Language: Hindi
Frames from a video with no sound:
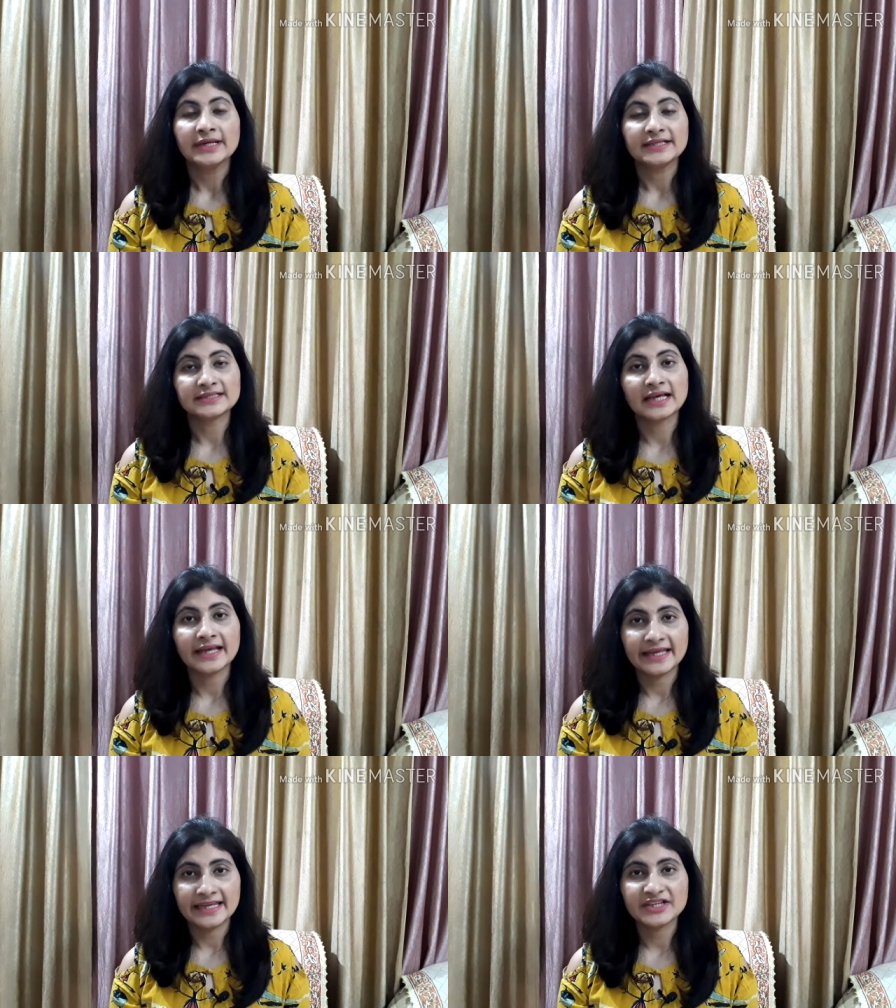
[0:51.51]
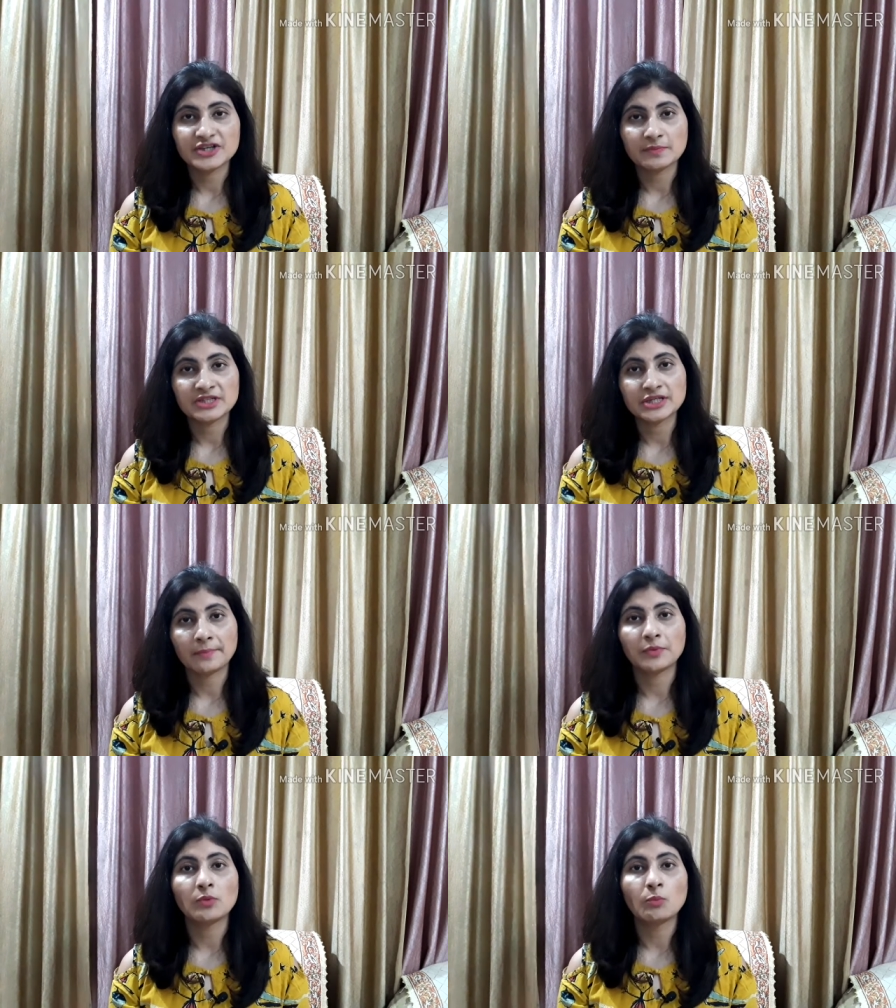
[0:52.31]
इसका एक चम्मच
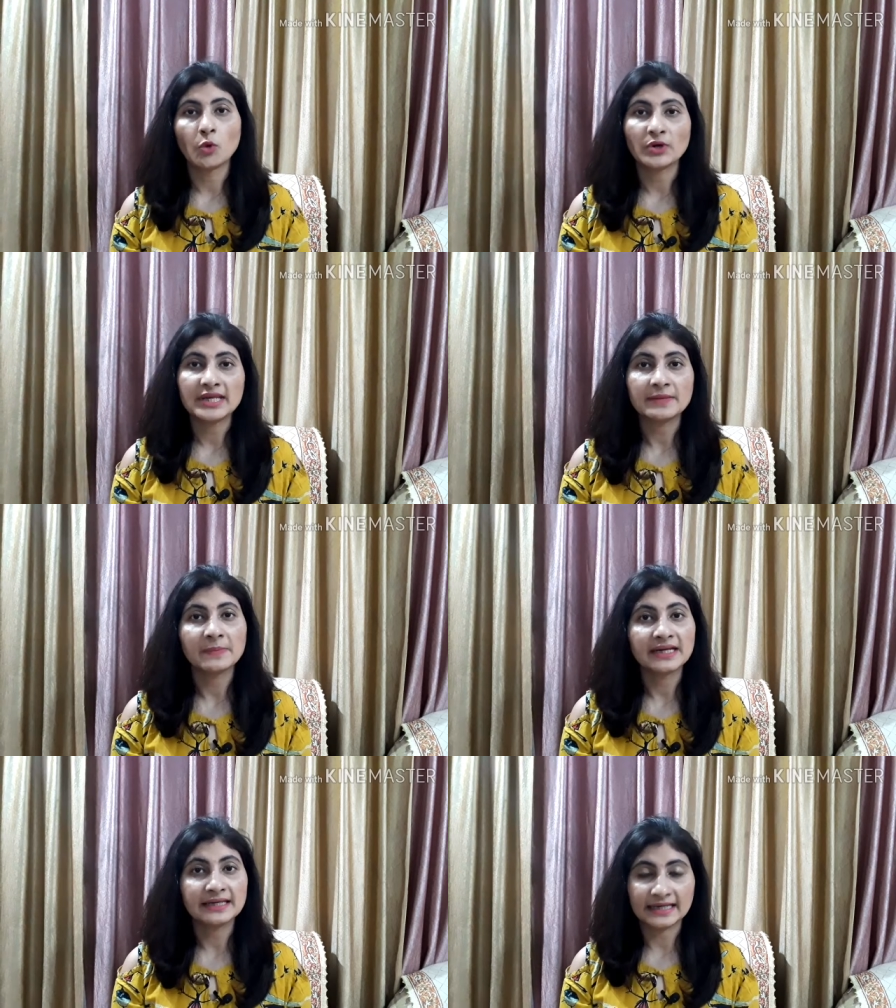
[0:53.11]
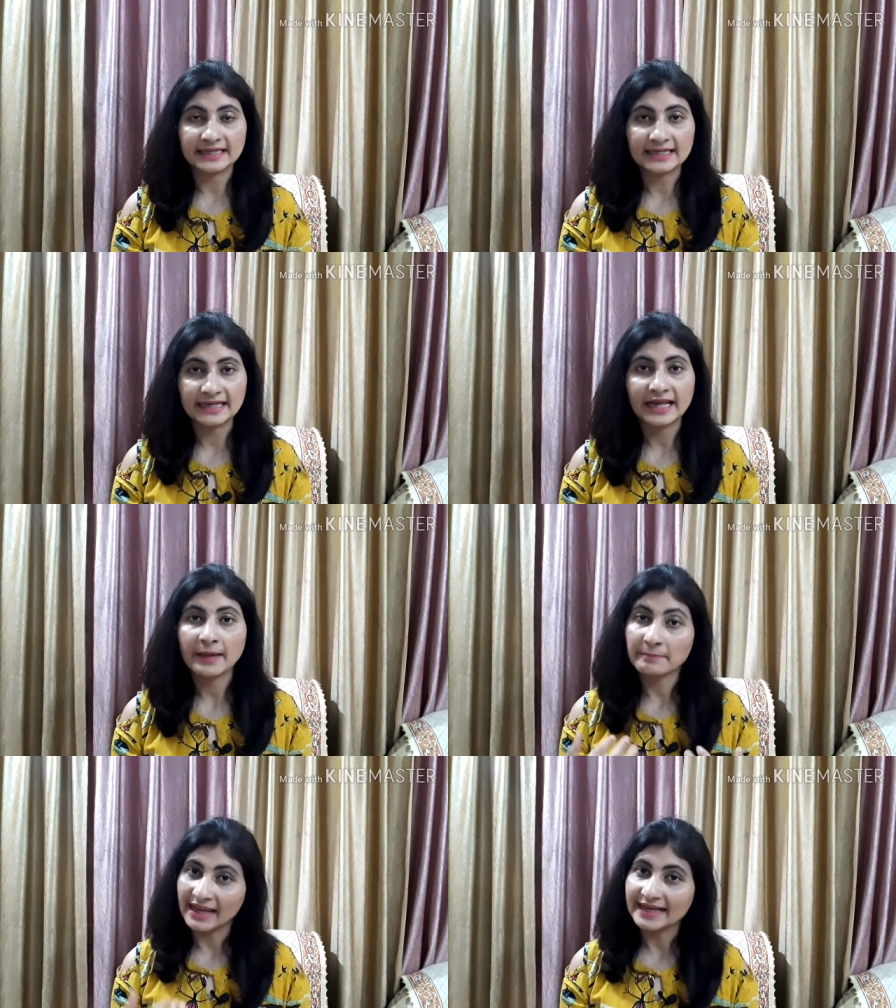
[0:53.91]
आपको मॉर्निंग में डेली लेना
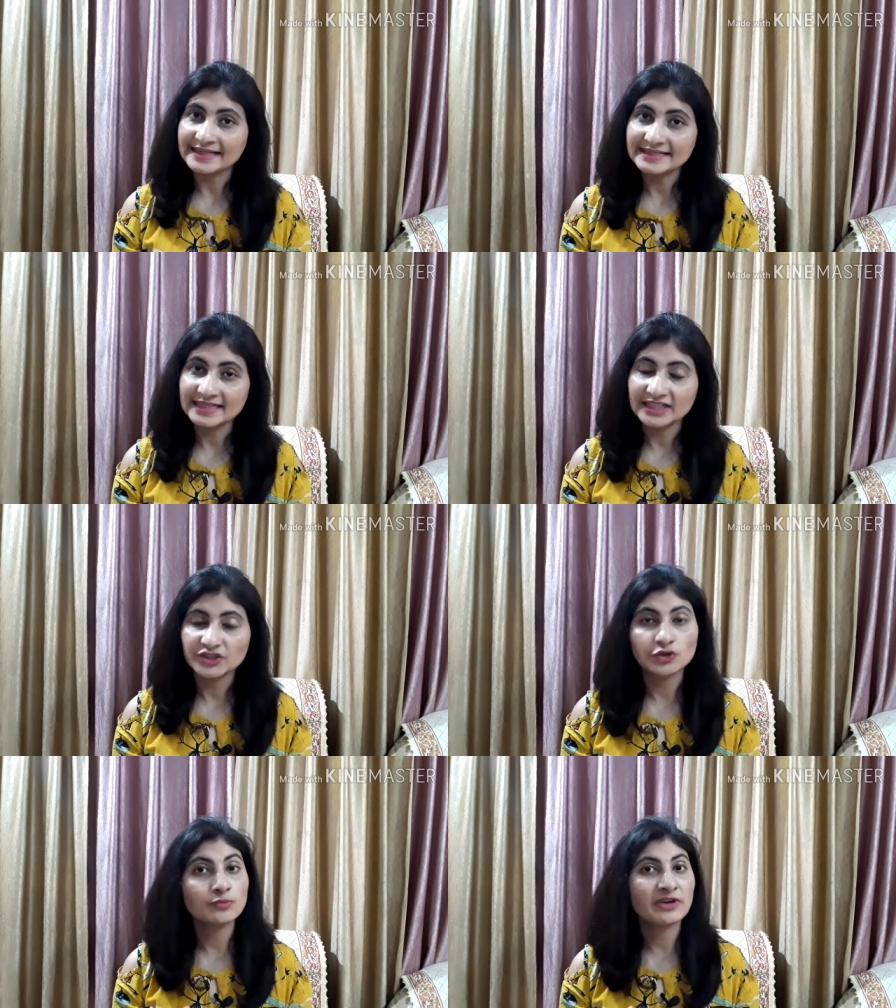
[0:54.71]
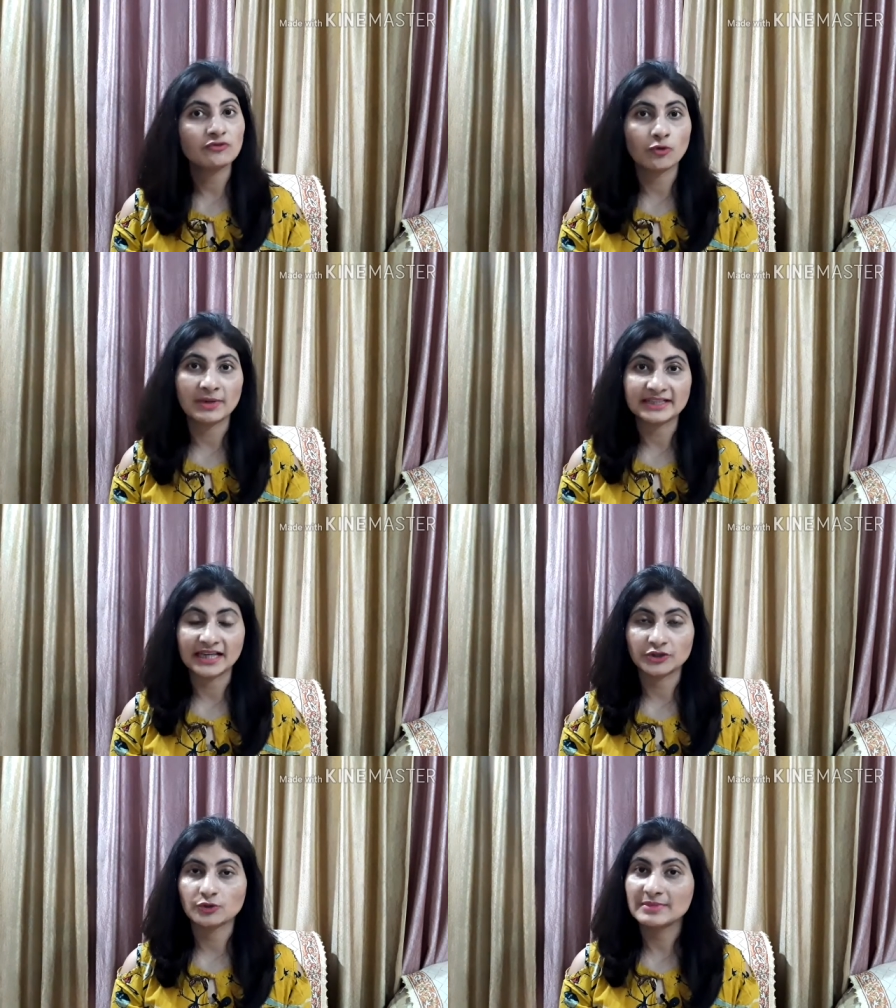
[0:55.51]
है मैं कैसे लेती हूँ मैं वो
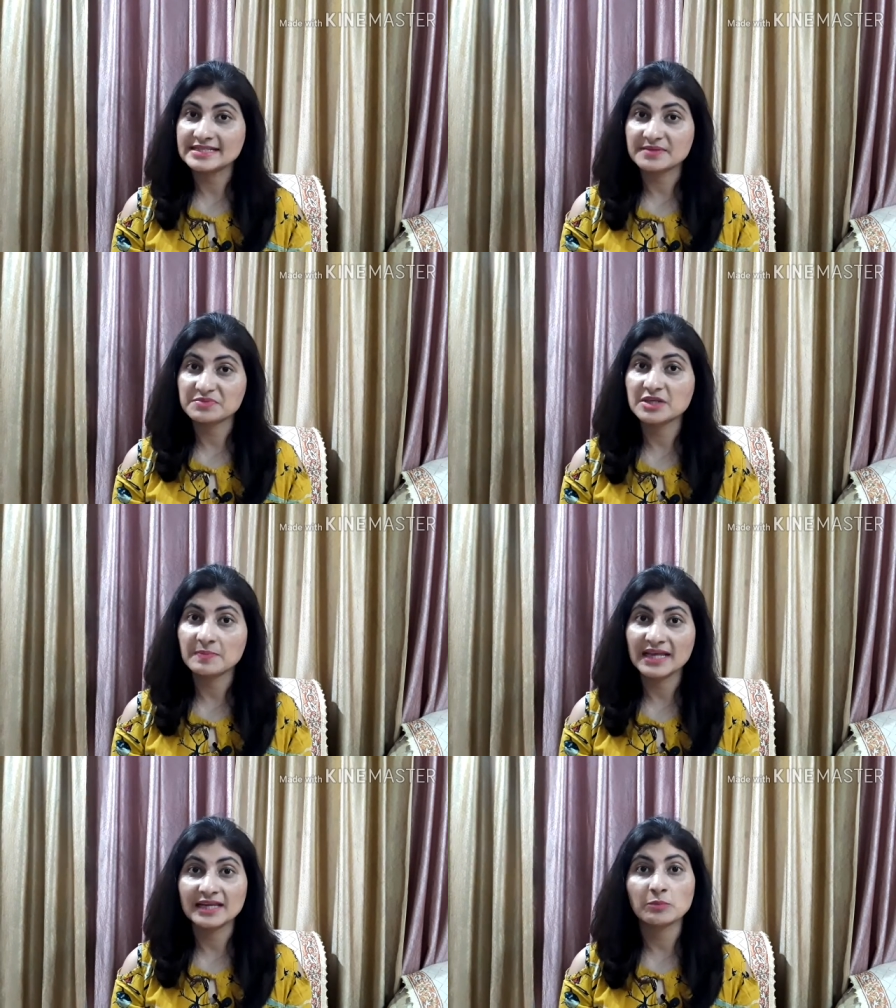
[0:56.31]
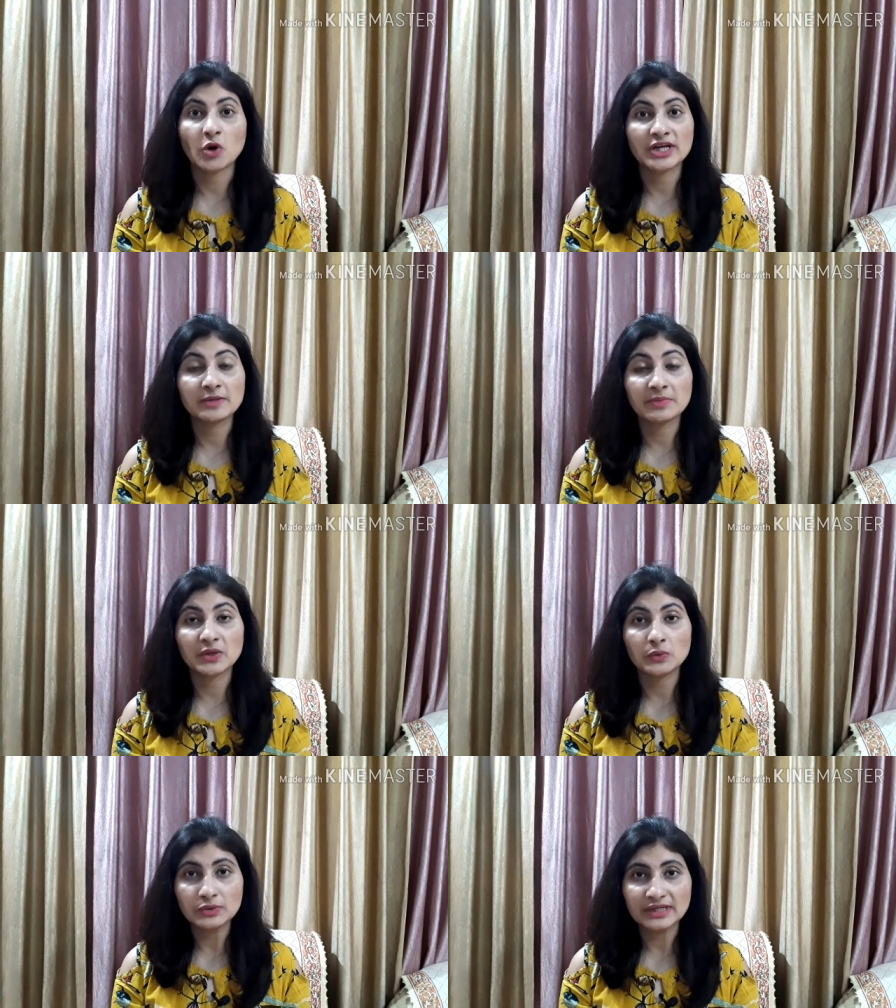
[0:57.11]
बताती हूँ मैं सबसे पहले मॉर्निंग में
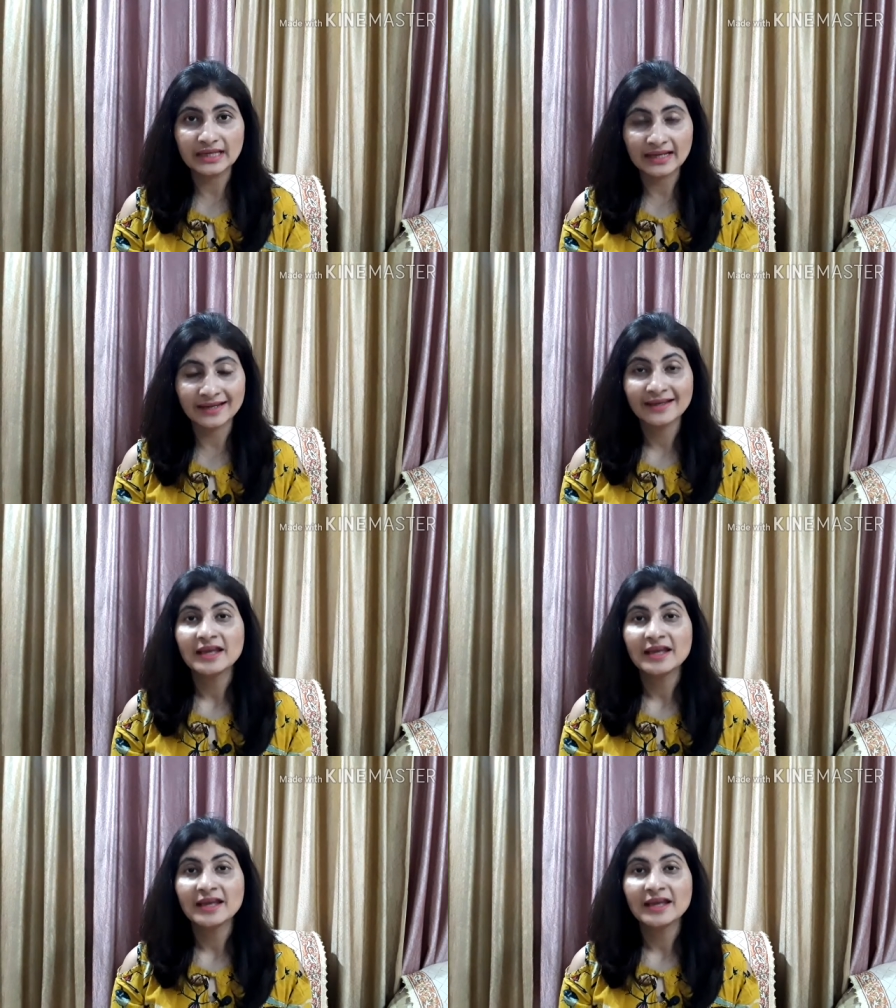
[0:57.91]
उठ के